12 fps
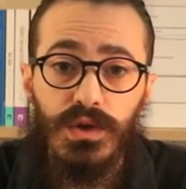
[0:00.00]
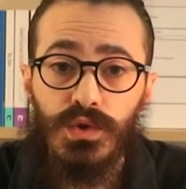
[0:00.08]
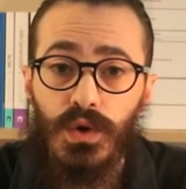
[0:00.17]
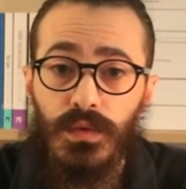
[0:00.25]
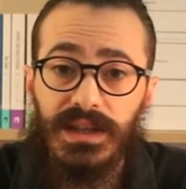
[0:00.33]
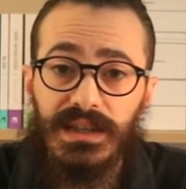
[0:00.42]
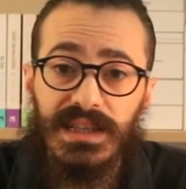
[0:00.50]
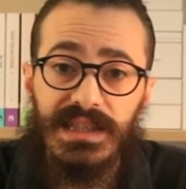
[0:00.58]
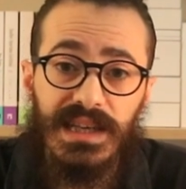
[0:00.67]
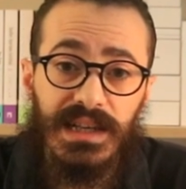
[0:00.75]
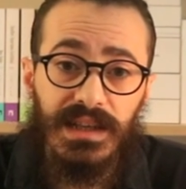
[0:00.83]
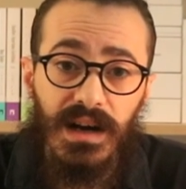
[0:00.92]
Sovyet
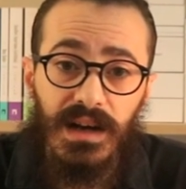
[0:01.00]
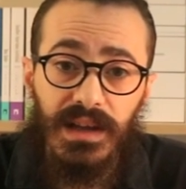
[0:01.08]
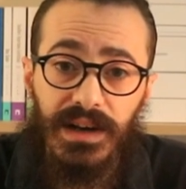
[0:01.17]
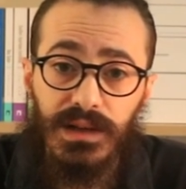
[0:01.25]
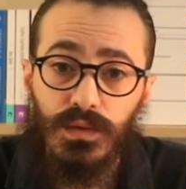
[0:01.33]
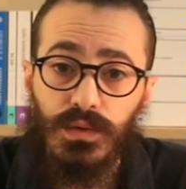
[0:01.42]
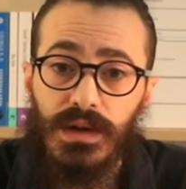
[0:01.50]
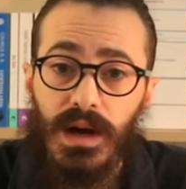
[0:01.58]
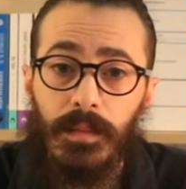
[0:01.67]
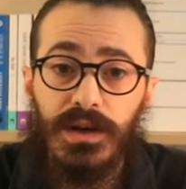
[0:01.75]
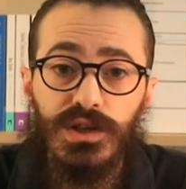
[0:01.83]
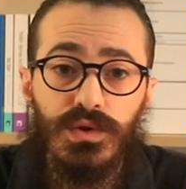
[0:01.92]
desteğinde alarak
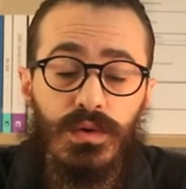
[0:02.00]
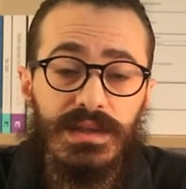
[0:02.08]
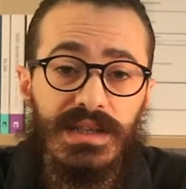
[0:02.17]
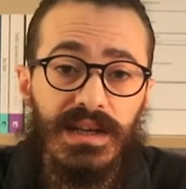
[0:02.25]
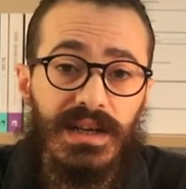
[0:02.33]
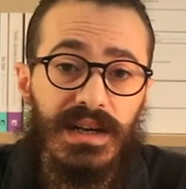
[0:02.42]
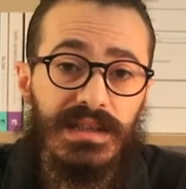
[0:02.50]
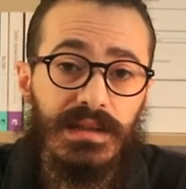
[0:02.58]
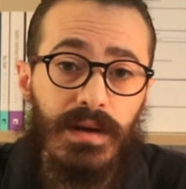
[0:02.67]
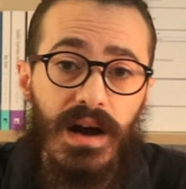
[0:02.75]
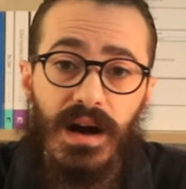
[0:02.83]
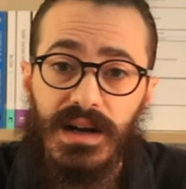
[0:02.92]
Dünya Barış Konseyi'ne
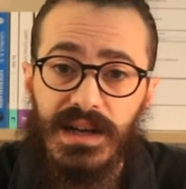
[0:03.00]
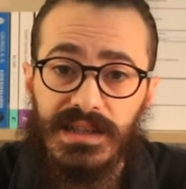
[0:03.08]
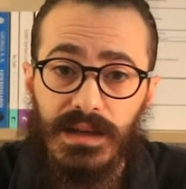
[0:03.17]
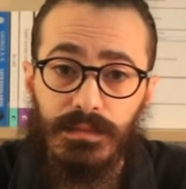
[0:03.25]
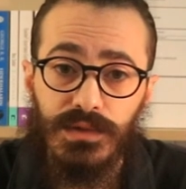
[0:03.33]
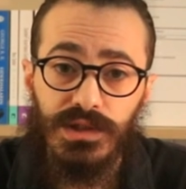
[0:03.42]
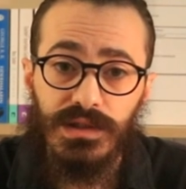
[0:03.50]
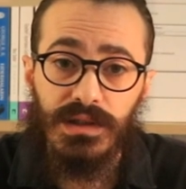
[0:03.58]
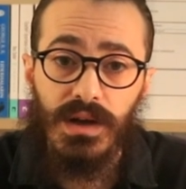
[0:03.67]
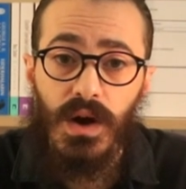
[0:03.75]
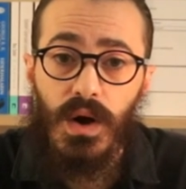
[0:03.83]
katılmaya hak kazanmıştı.